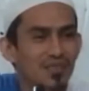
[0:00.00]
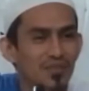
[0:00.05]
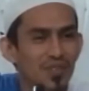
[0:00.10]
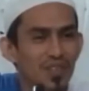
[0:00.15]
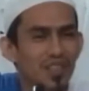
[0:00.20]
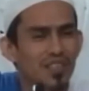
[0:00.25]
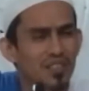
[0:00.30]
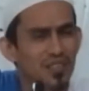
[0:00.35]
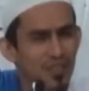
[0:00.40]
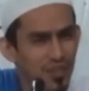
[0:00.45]

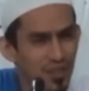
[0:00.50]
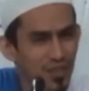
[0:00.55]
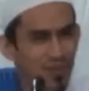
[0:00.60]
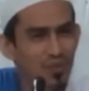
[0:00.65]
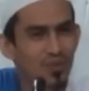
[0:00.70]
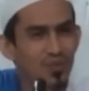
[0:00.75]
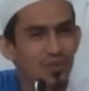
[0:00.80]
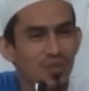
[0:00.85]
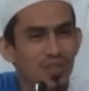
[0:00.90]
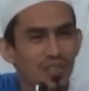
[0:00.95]

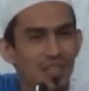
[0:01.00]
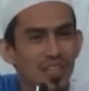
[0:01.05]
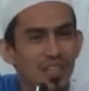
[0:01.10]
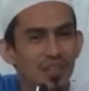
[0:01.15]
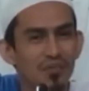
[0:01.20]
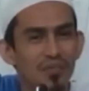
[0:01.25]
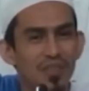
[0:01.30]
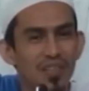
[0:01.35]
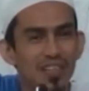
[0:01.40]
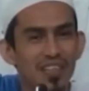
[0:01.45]
fahijratuhu
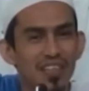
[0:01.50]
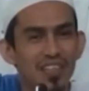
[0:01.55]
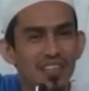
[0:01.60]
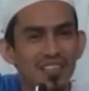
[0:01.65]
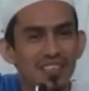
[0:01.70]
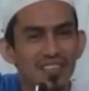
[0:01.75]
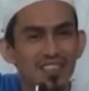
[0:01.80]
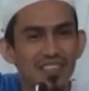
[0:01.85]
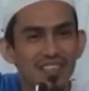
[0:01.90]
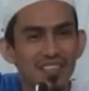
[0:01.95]
ila
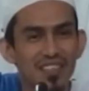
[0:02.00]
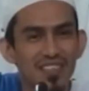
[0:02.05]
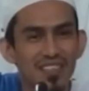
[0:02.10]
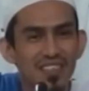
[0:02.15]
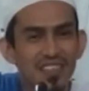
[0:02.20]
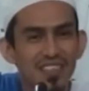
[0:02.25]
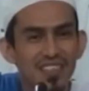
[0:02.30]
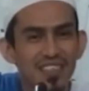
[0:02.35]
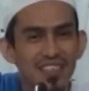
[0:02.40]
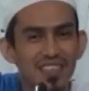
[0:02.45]
mahajara
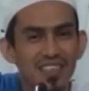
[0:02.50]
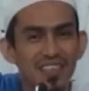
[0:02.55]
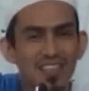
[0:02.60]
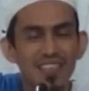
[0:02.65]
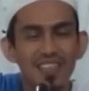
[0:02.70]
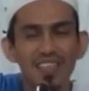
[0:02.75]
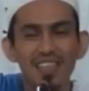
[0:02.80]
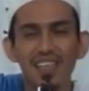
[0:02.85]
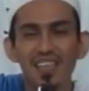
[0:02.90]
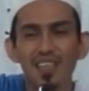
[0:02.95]

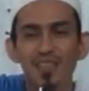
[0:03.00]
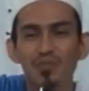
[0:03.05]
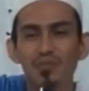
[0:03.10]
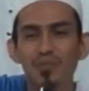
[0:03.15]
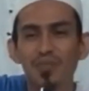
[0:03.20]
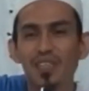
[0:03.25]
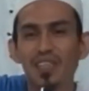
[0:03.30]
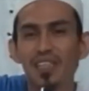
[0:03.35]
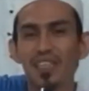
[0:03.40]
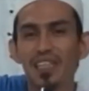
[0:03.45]
Ilai
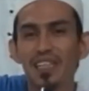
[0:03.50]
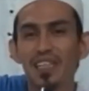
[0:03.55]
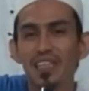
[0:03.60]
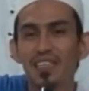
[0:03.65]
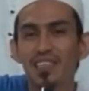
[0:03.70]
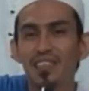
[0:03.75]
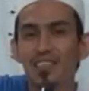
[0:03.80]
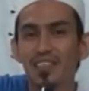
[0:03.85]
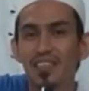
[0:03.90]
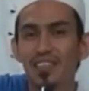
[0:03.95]
maka
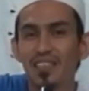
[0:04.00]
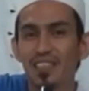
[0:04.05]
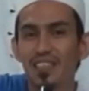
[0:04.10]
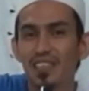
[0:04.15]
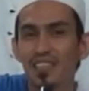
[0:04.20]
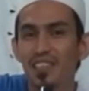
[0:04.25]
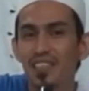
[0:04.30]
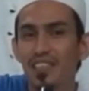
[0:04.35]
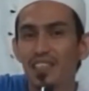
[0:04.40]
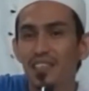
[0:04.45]

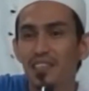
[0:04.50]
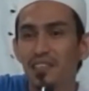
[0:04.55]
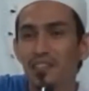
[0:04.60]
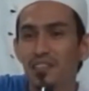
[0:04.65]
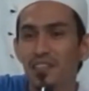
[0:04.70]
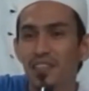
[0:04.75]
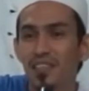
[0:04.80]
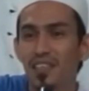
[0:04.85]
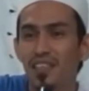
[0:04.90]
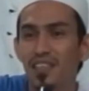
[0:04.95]
hijrahnya dia
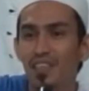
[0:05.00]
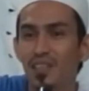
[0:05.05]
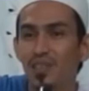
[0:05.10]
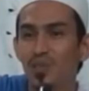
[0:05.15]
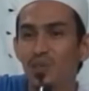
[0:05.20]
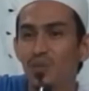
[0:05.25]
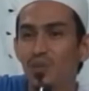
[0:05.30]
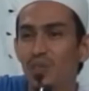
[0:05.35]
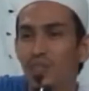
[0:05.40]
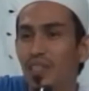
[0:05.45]

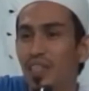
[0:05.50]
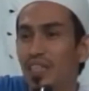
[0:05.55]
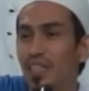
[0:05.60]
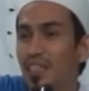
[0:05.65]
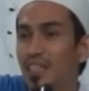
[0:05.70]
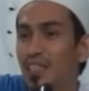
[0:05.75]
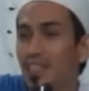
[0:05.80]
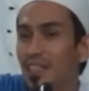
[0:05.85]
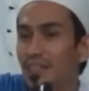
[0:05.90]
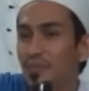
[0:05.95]
tergantung
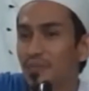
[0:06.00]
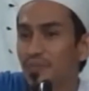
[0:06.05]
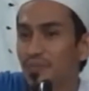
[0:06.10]
niatnya